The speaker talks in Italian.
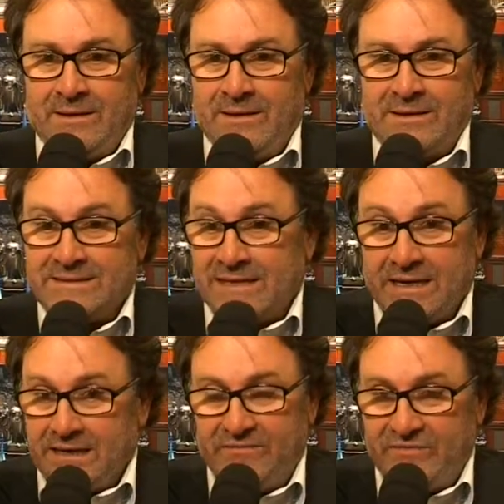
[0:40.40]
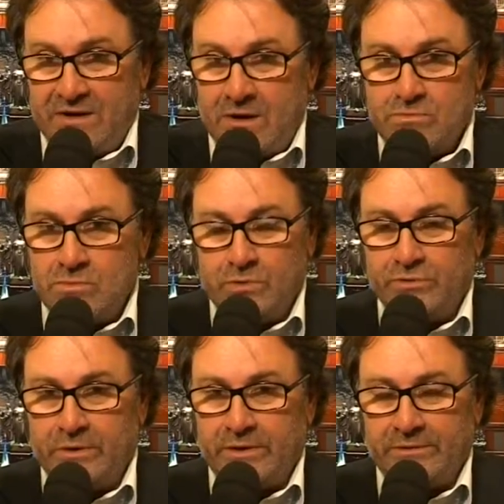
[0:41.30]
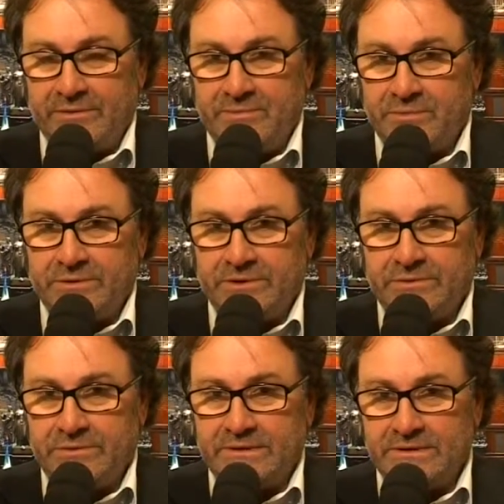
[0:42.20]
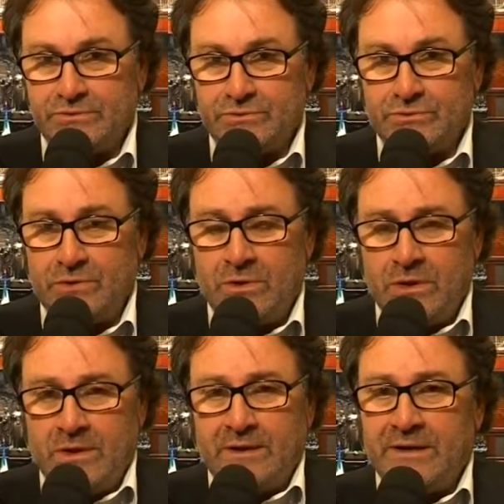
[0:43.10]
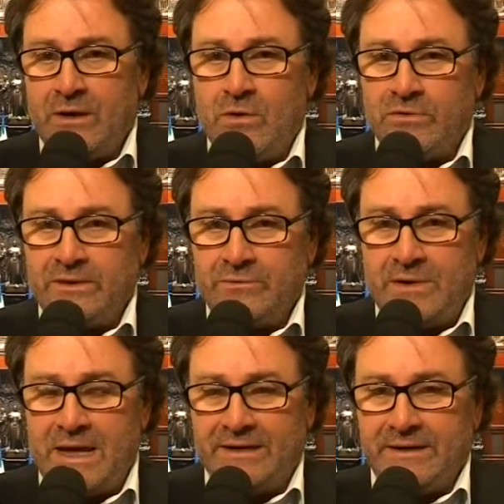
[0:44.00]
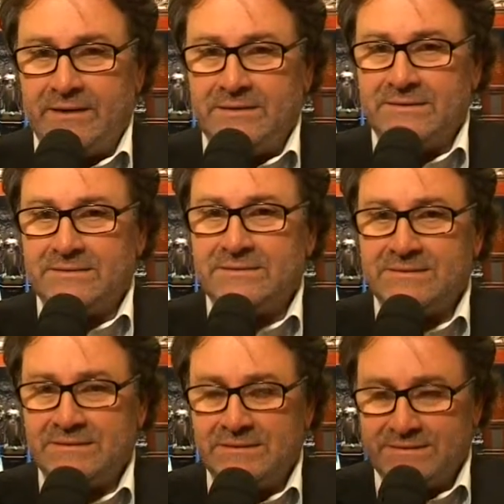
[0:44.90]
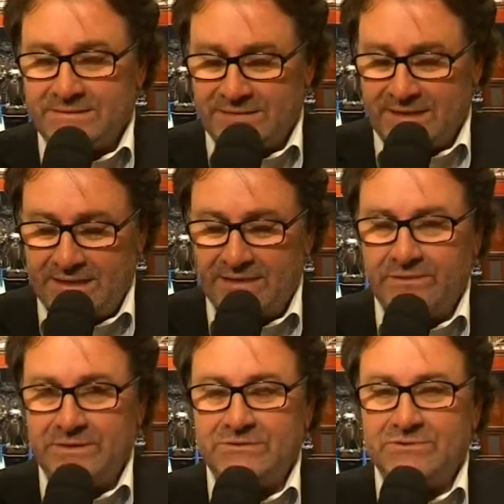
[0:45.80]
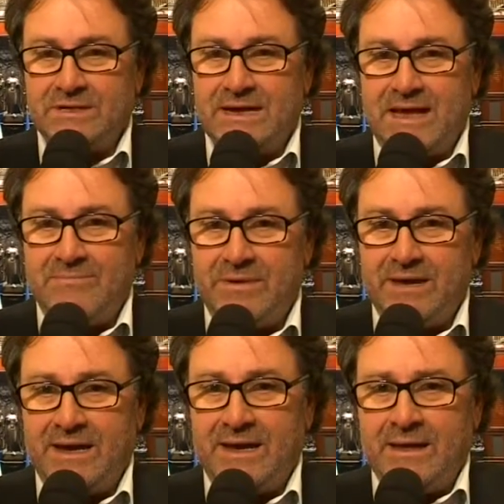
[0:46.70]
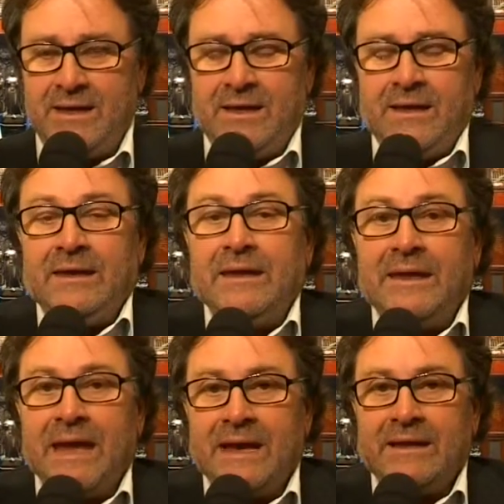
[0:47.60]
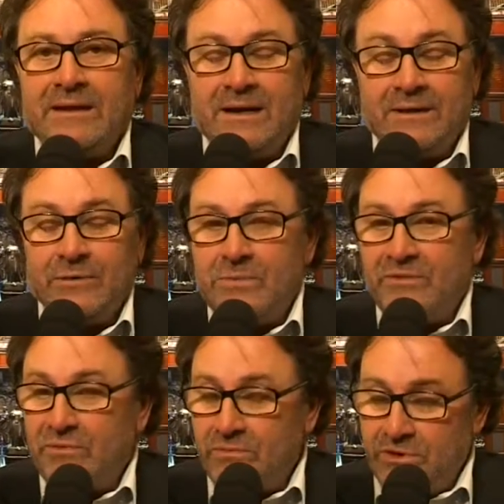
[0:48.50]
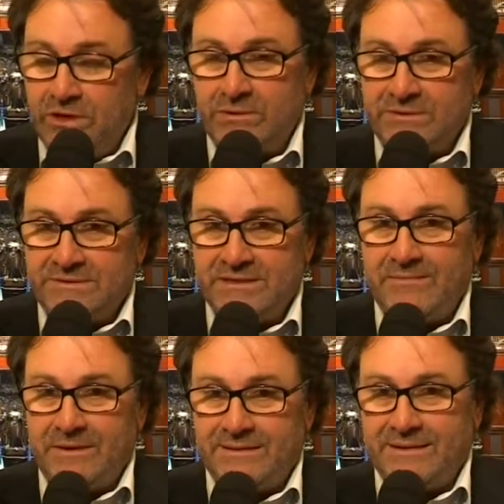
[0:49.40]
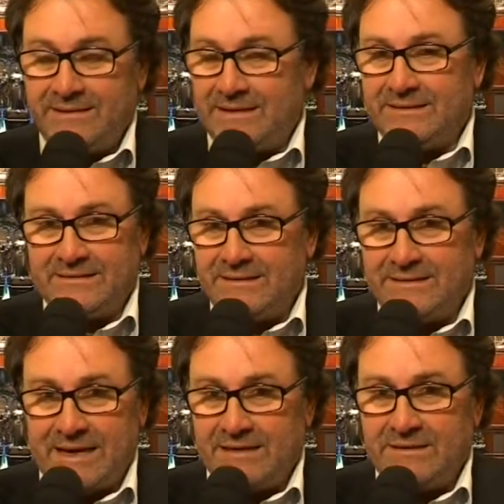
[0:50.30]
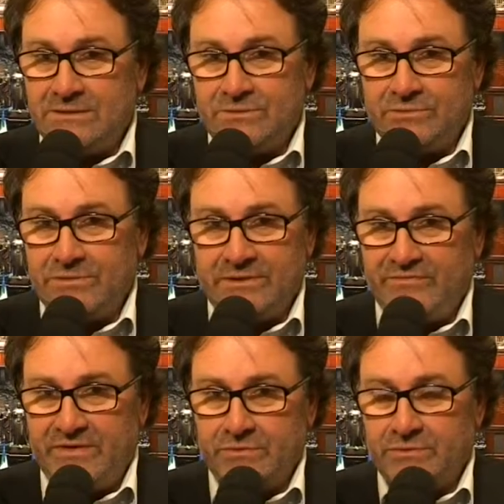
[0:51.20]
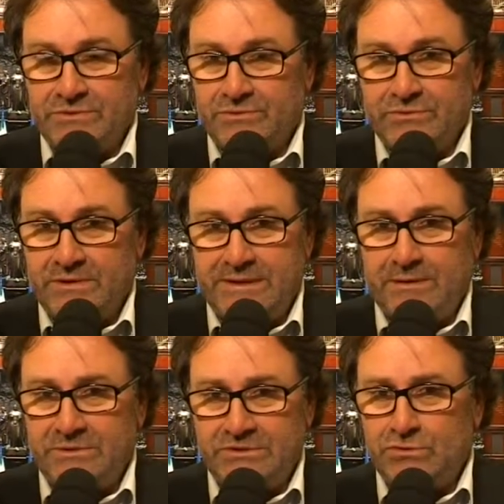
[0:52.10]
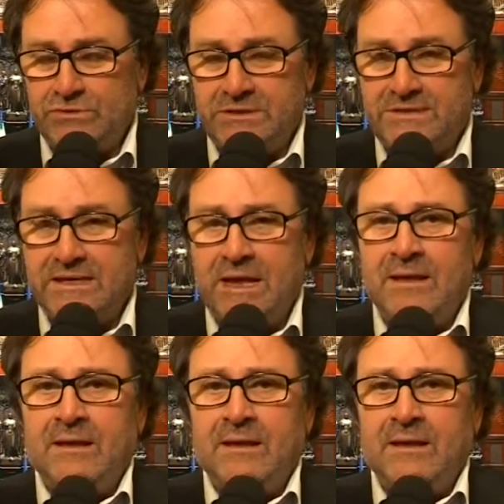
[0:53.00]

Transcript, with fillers: eh, sacrifica un mondo che non è protetto da nessuno. Raccordo anulare eh, Salerno-Reggio Calabria e anche la Roma-Fiumicino insieme a tante altre tratte sono davvero un'assurdità, un'ingiustizia